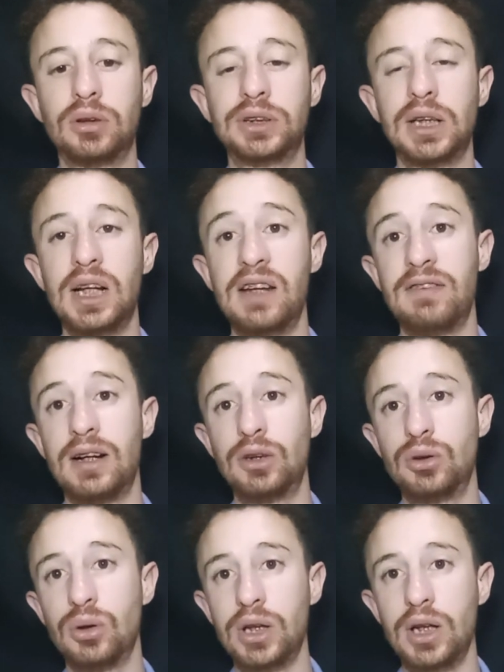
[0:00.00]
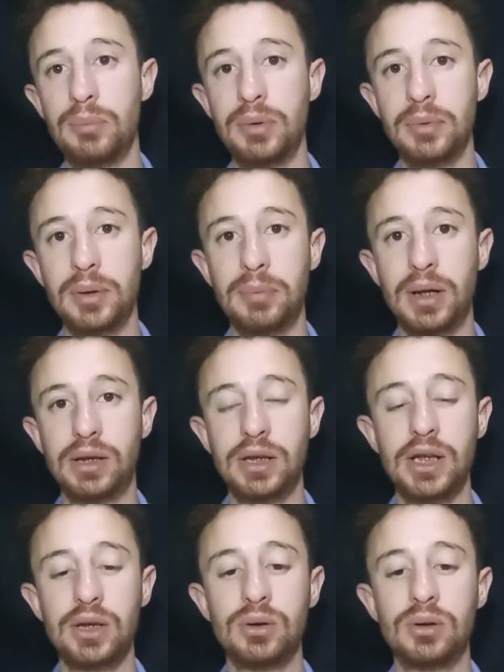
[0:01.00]
cosa que le faltó en el primer
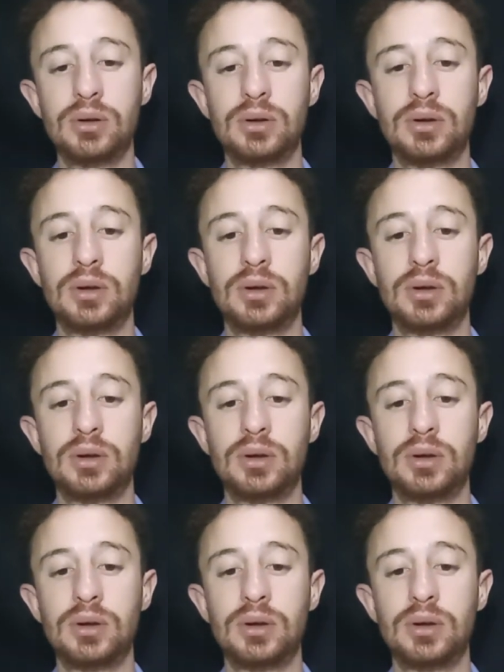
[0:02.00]
partido.